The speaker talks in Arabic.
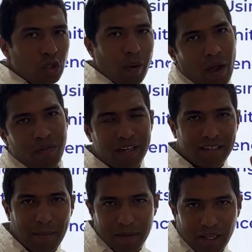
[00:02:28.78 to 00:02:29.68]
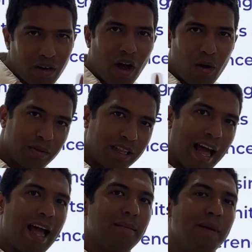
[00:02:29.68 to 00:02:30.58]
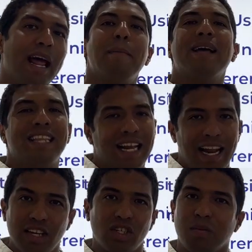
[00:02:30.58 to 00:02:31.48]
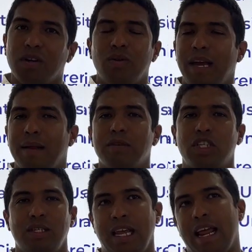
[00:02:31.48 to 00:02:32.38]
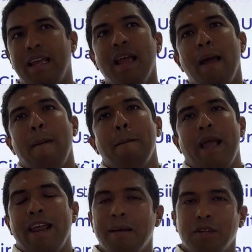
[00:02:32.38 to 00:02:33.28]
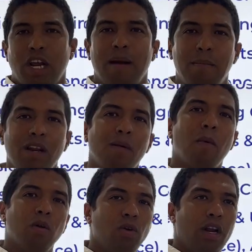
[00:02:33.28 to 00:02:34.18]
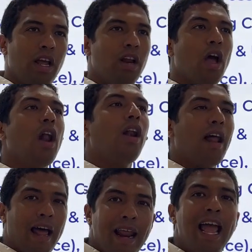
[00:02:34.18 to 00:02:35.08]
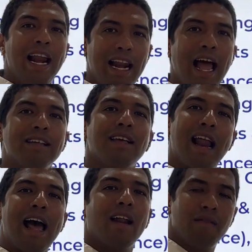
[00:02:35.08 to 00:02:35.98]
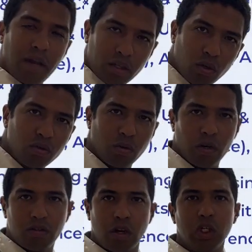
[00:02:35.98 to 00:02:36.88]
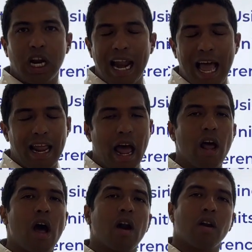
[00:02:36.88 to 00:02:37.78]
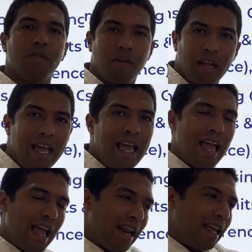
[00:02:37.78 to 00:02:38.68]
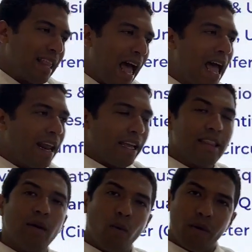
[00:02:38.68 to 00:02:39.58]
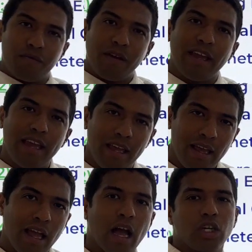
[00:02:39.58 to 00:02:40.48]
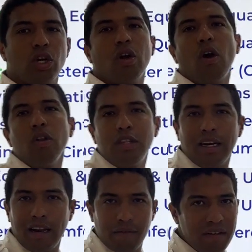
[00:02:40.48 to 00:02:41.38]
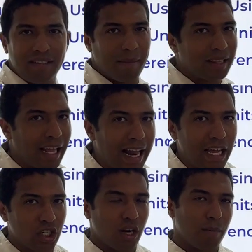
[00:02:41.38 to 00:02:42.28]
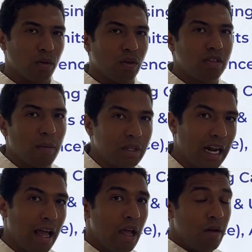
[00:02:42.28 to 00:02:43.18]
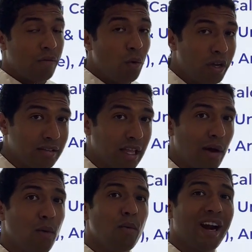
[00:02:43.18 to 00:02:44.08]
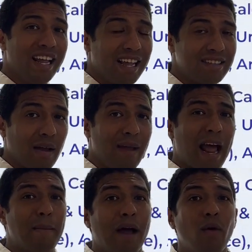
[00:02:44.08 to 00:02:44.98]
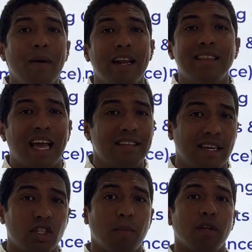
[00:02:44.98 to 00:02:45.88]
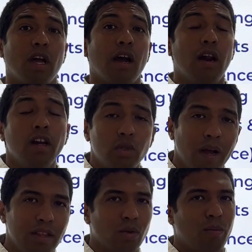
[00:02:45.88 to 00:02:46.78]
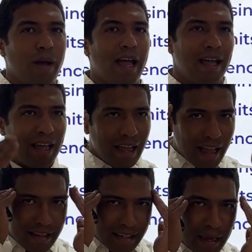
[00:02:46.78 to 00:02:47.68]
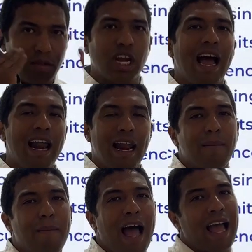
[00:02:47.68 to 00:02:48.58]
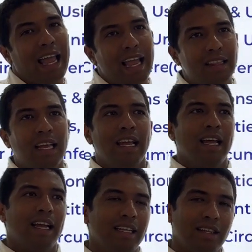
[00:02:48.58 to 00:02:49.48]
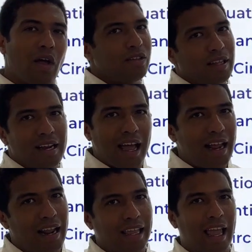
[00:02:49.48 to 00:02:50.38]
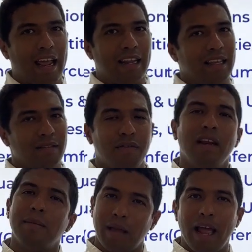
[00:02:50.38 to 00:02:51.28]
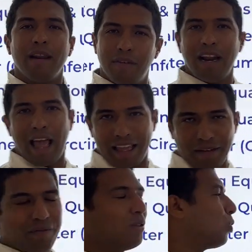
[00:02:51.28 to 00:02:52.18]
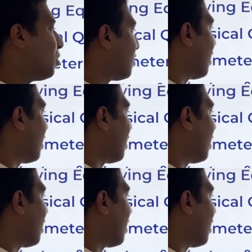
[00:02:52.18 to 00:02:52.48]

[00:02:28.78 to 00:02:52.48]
شويه وفي ناس كانت بتكرهها وبتتعقد منها ما تقلقش برضو احنا مش يعني هنا مش قلبين الموضوع ان احنا يلا هنحل اسئله على الفيكتورز والريزوليوشن لا احنا هنعرفك احنا ده هنحتاجه في ايه عشان خاطر الفيزياء ما تقلقش انا الموضوع زي ما قلت لك فوكسد قوي ومركز قوي على المعلومه اللي انت عايزها عشان ما اضيعلكش وقت وما اسحمش عقلك بحاجات انت اصلا عقلك يعني في اللي في اللي هيكفيه طول